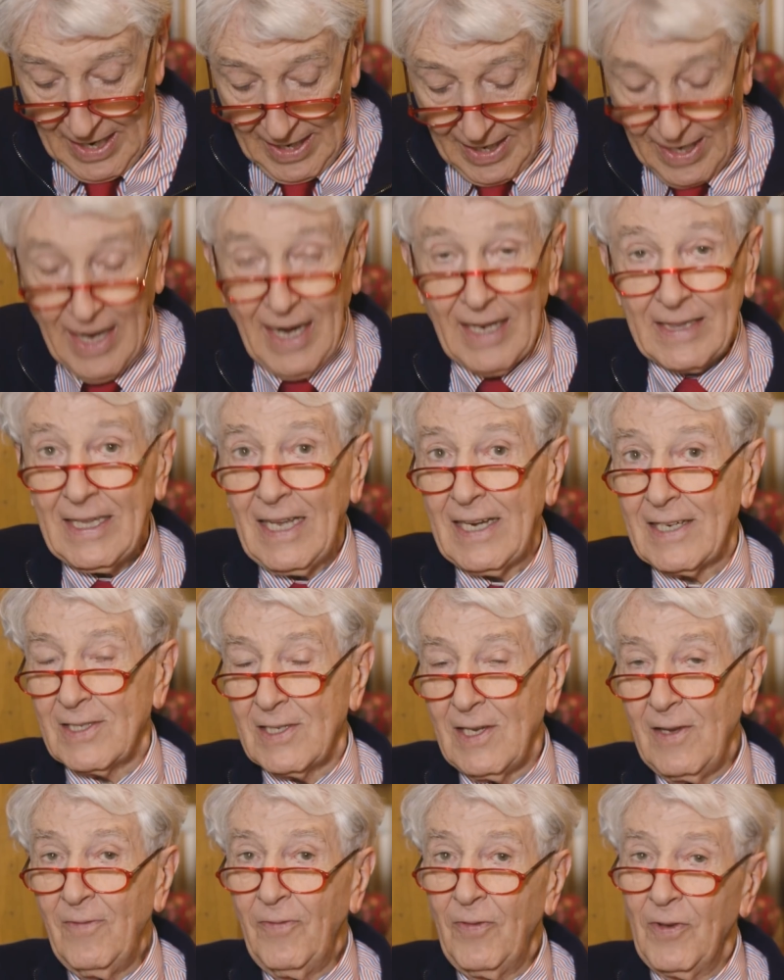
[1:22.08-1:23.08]
Nella
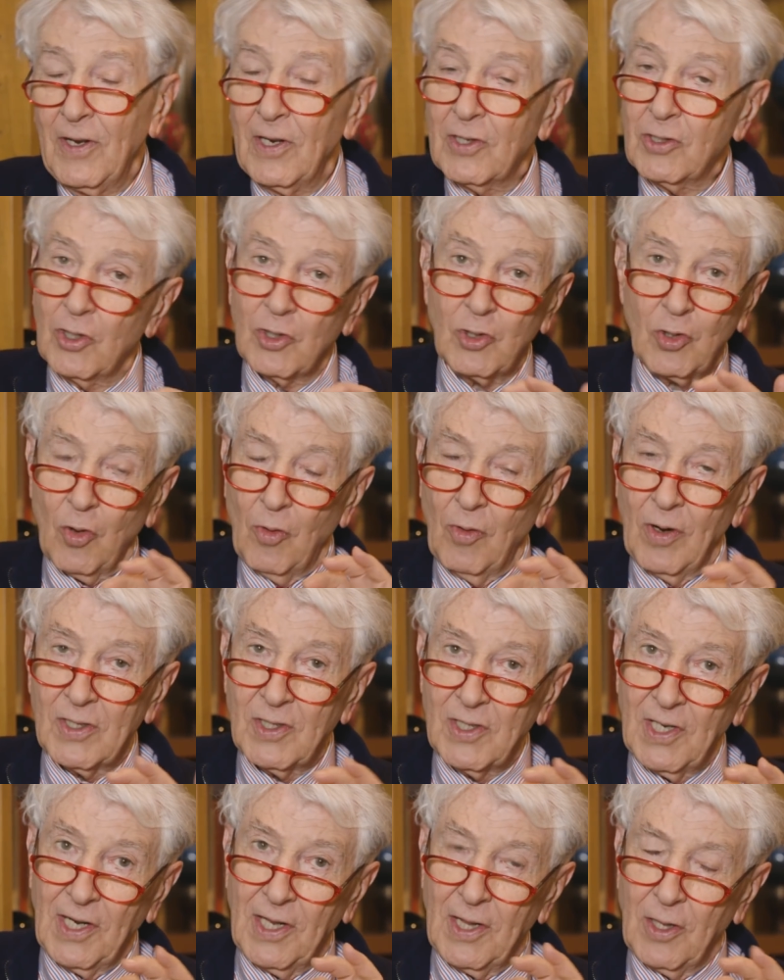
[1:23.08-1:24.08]
terza infine ci sono una
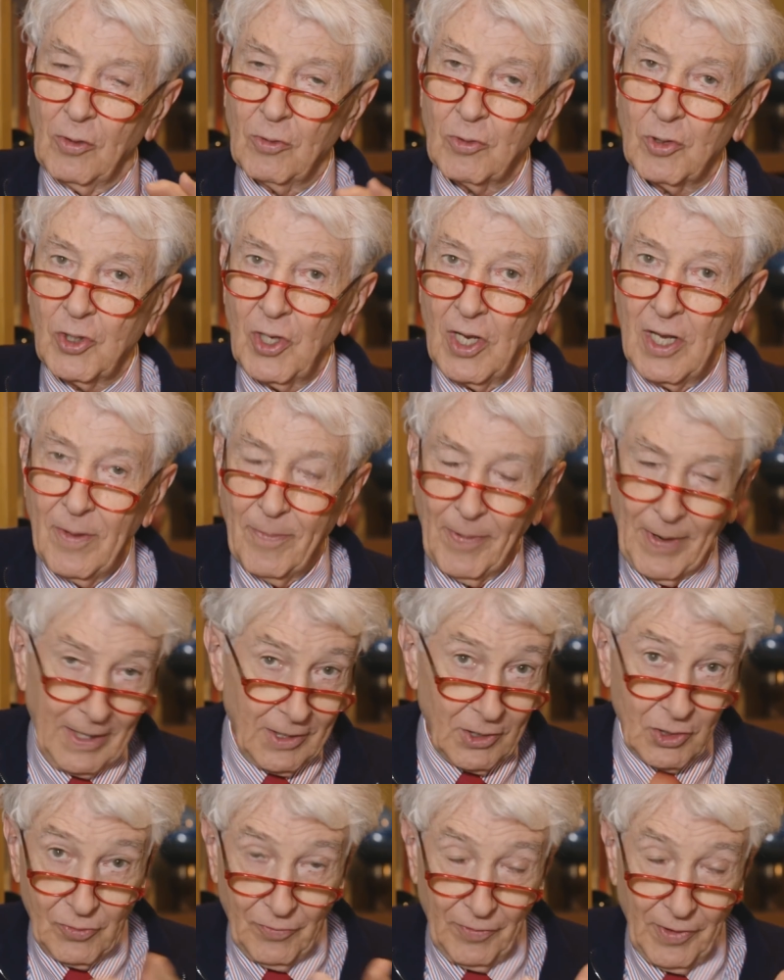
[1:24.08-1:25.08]
serie di consigli
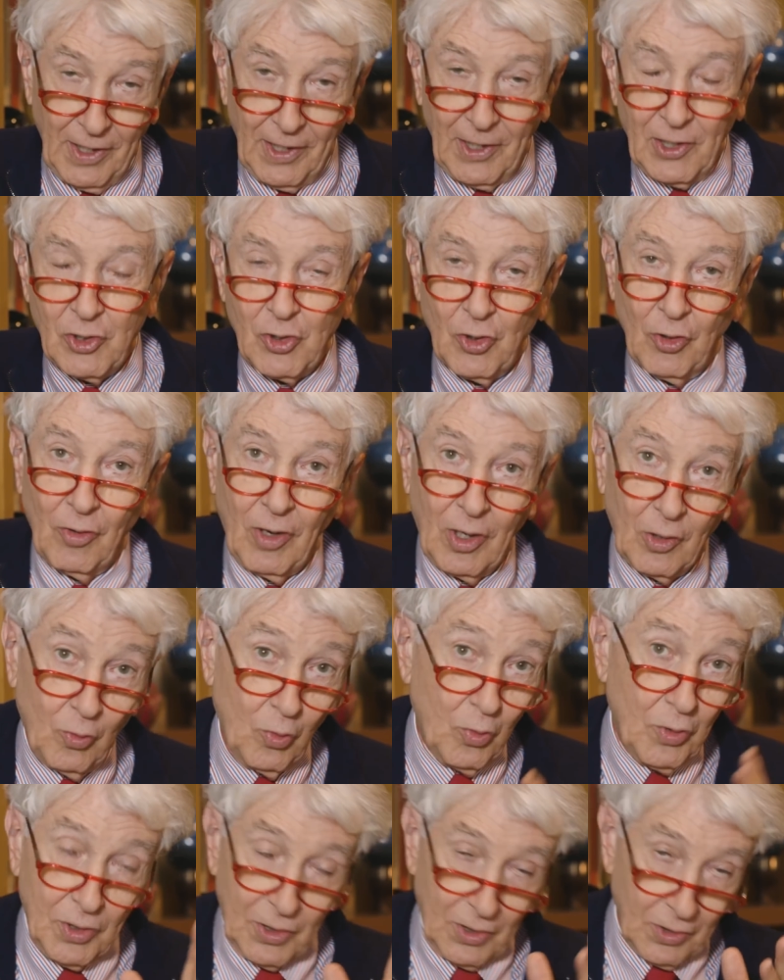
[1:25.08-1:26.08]
pratici, ve ne leggerò
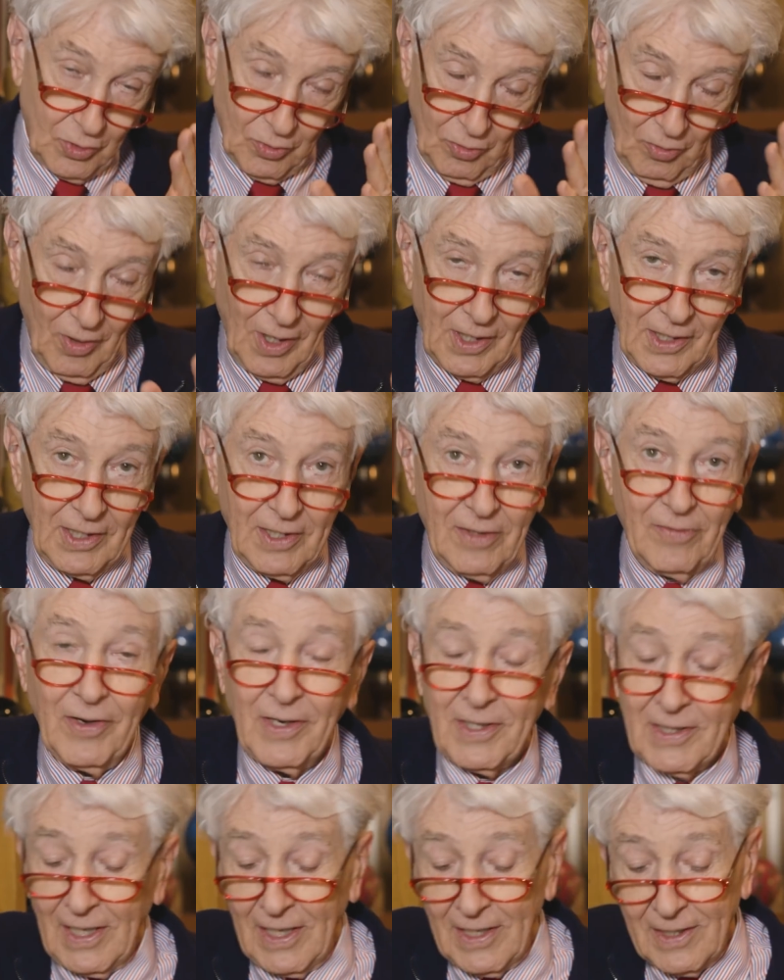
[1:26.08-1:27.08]
alcuni che sono anche
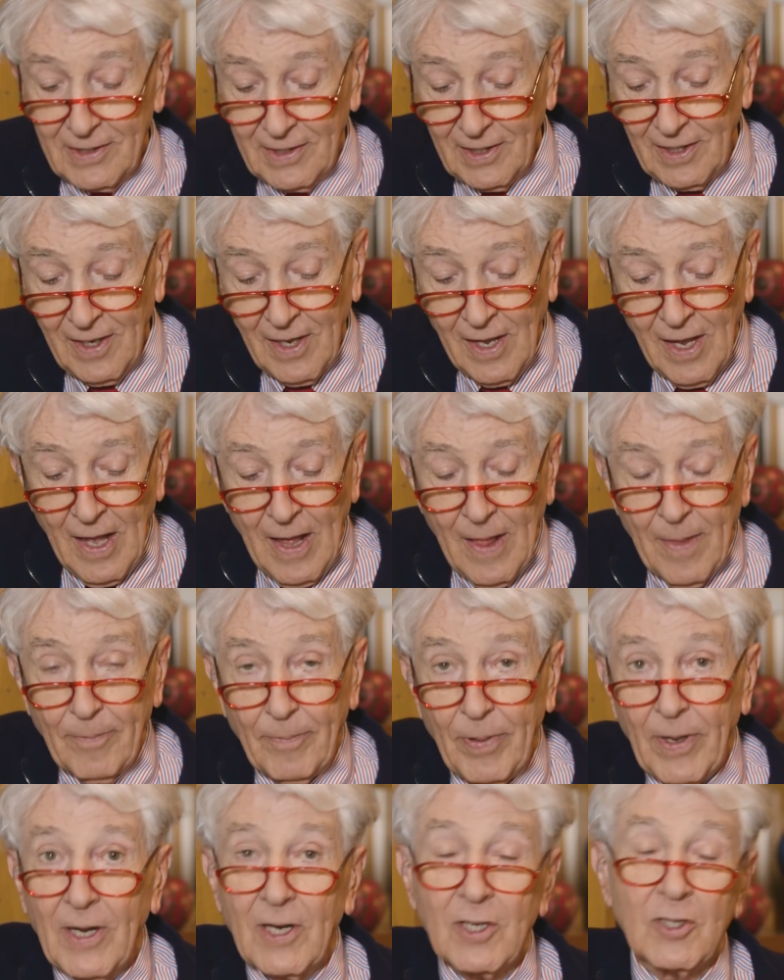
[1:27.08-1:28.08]
divertenti,
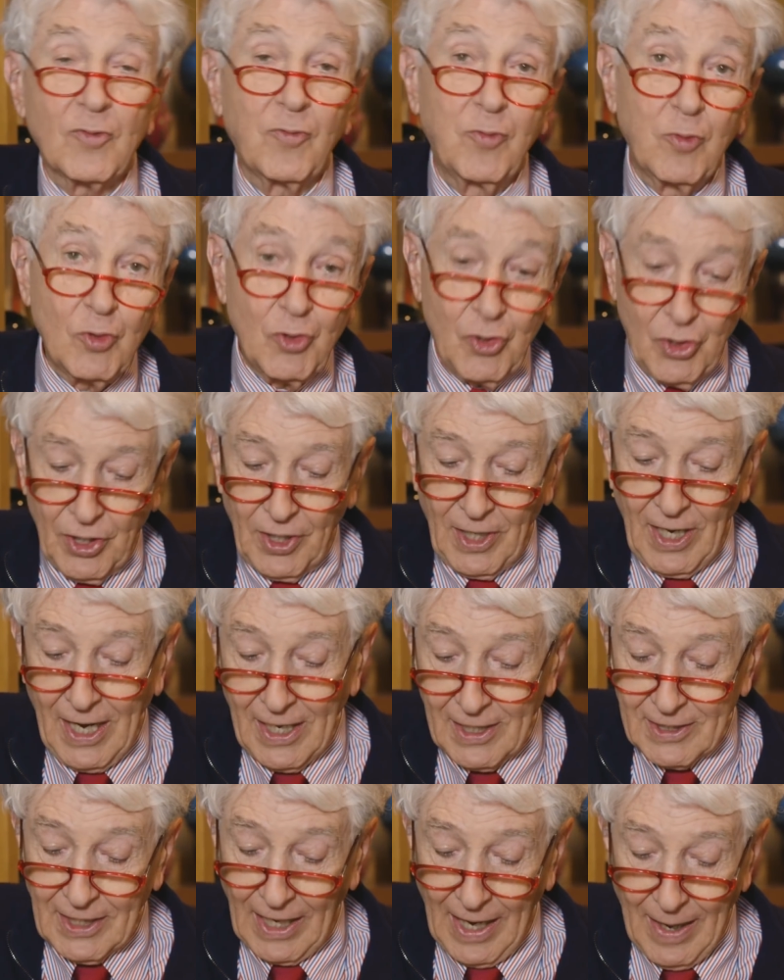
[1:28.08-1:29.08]
per sfuggire
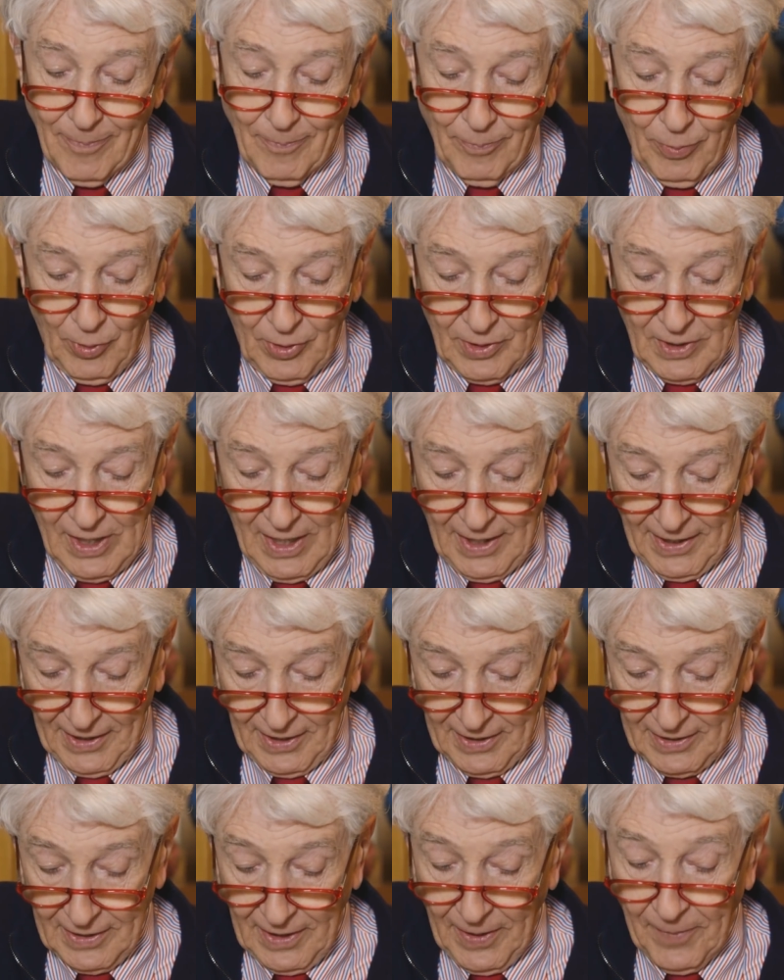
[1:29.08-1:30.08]
alle trappole della
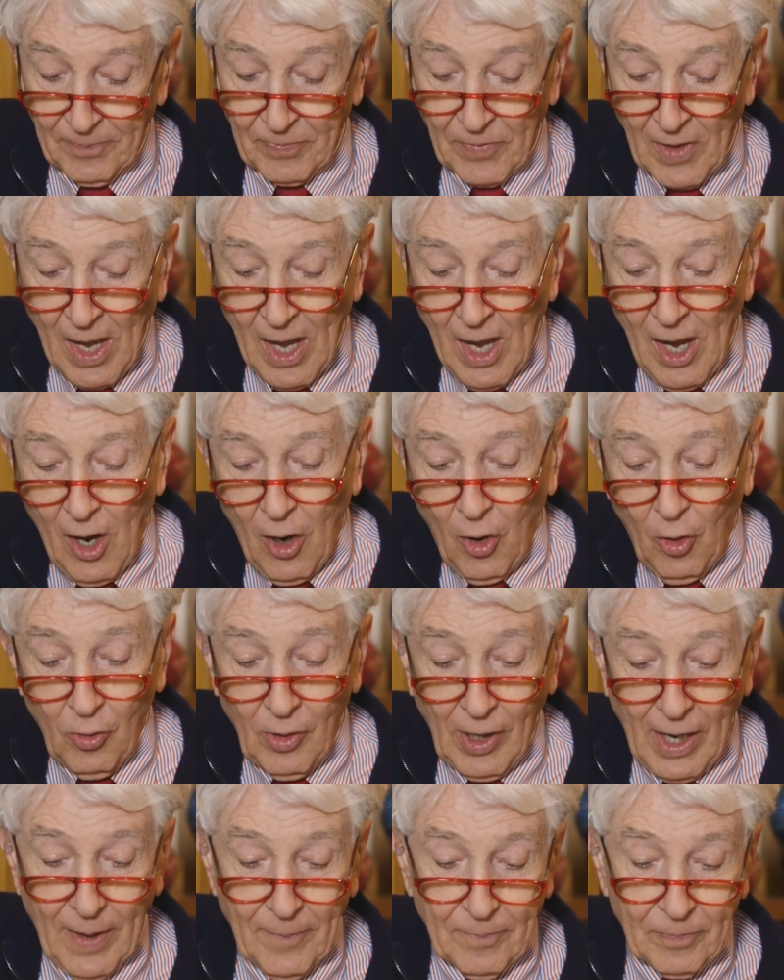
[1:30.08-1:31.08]
rete.
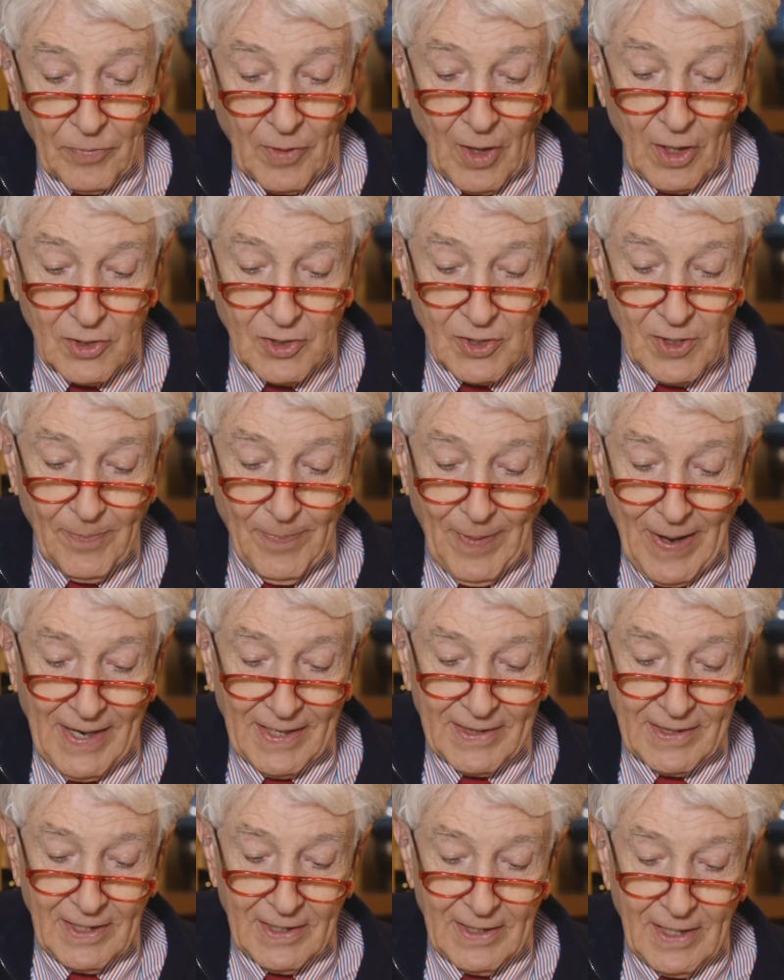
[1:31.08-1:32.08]
Ora si
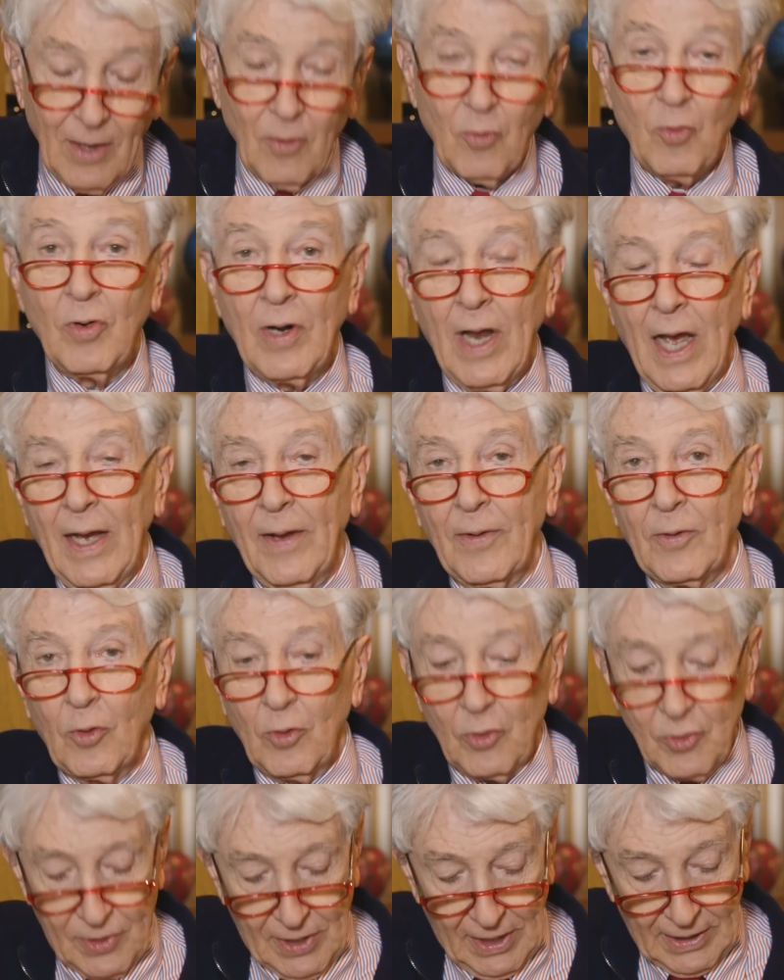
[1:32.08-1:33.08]
parte da una
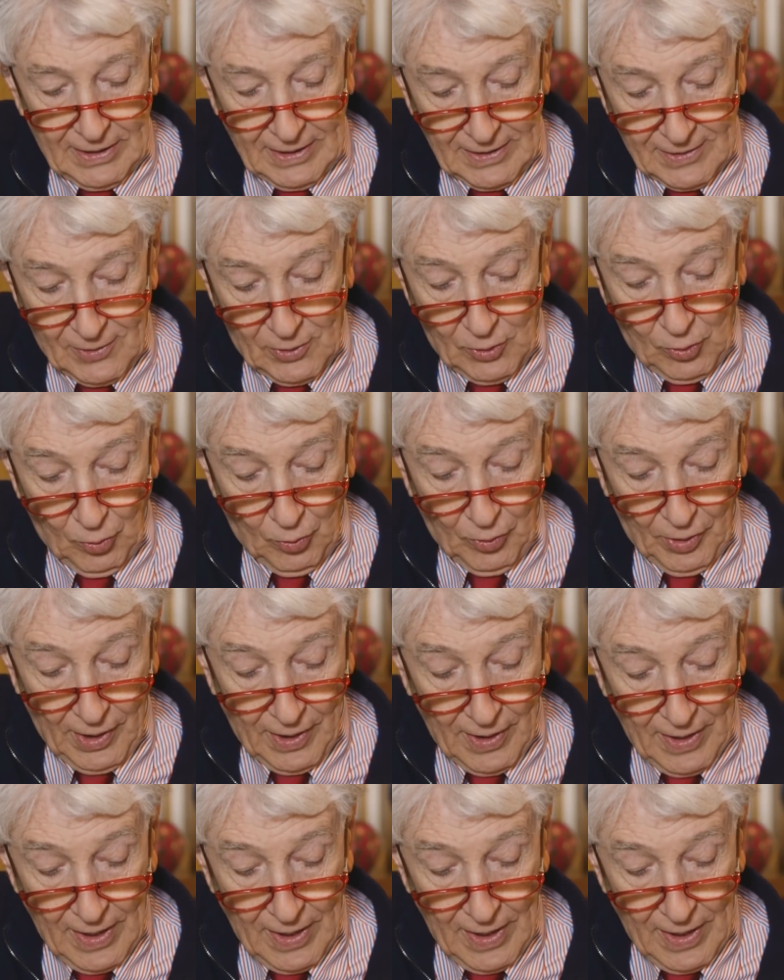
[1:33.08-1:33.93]
constatazione